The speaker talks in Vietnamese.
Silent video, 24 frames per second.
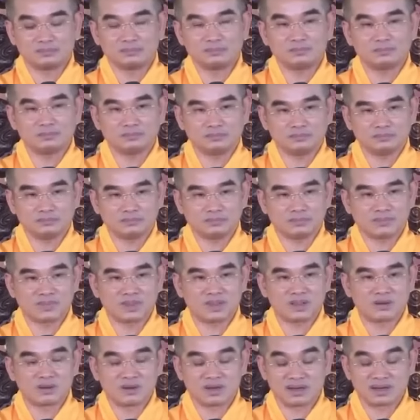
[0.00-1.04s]
Nhưng ở đằng này
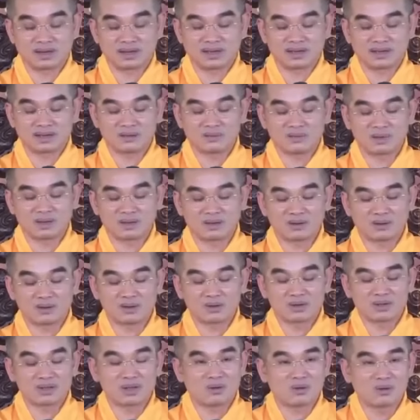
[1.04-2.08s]
Đức Phật còn nói sâu
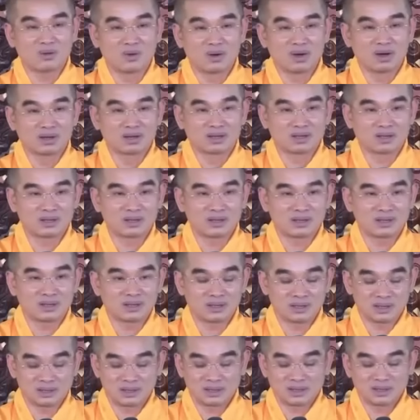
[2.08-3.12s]
hơn nữa,
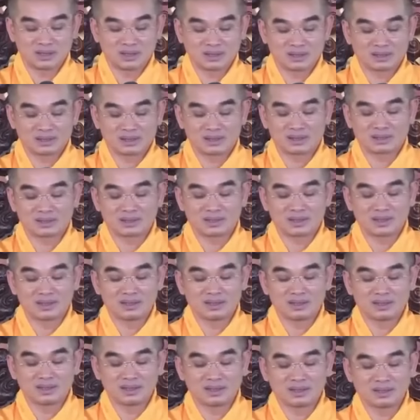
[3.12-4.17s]
cho tới những người
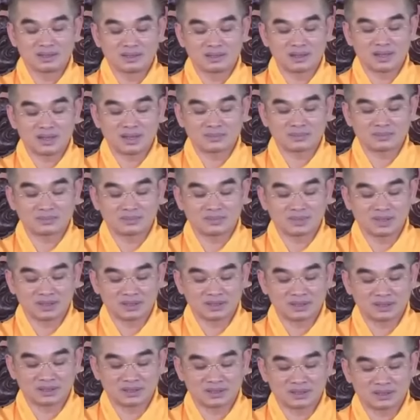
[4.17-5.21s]
làm thịt, cho tới
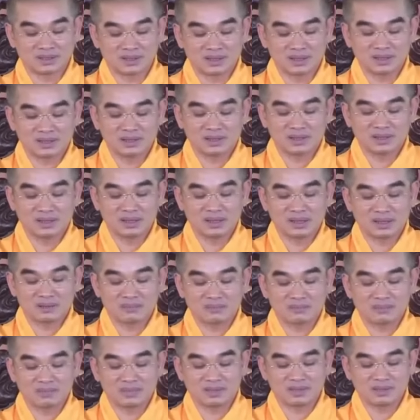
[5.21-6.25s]
những dâm nữ,
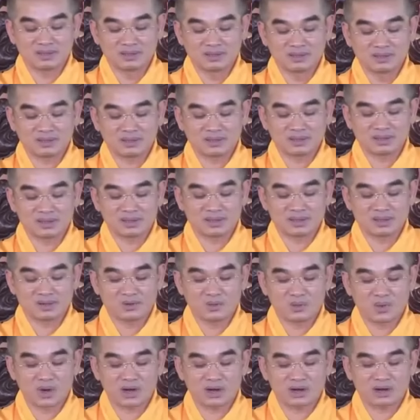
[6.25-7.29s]
cho tới những quẻ
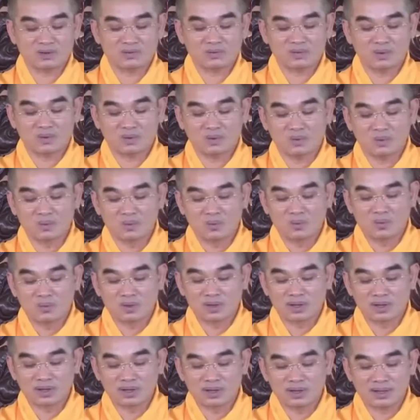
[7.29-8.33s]
phụ, những kẻ
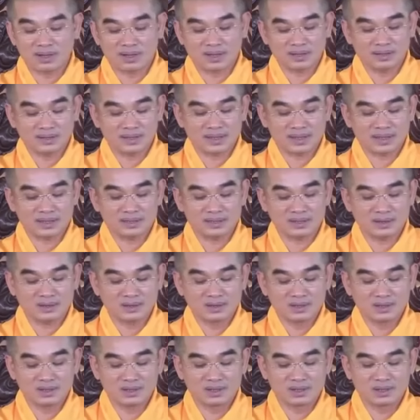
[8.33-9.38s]
gian dối, những người
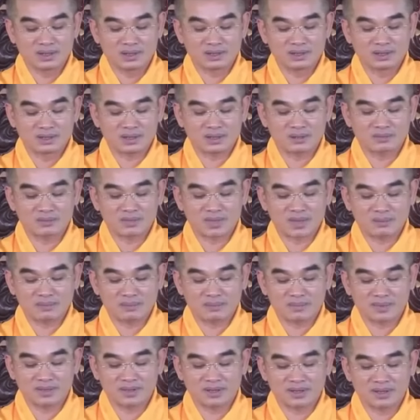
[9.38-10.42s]
trộm cắp, những người
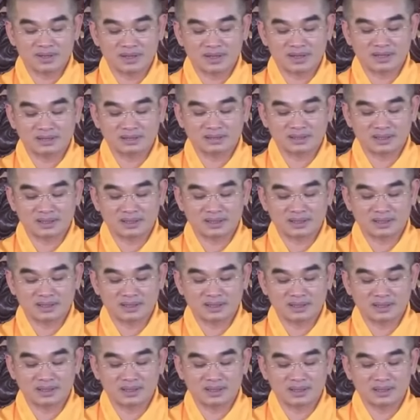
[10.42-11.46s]
hàng thịt, những người
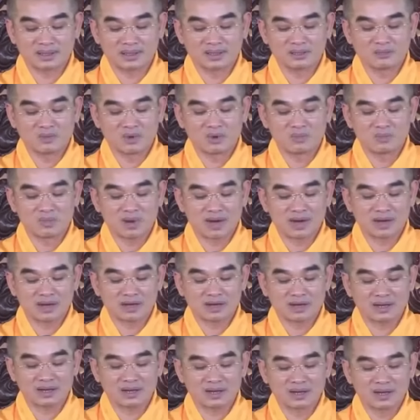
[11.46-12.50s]
buôn bán,
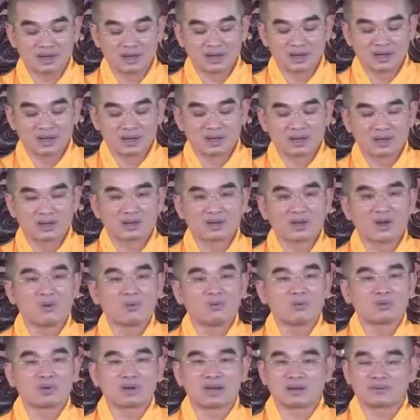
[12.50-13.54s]
cùng làm một
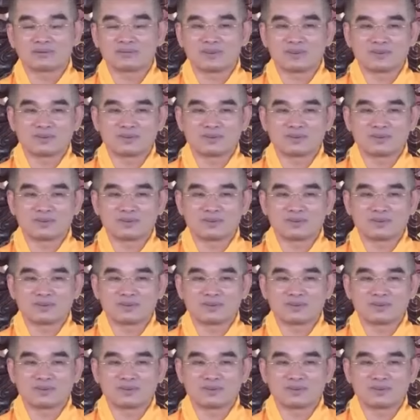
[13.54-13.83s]
việc.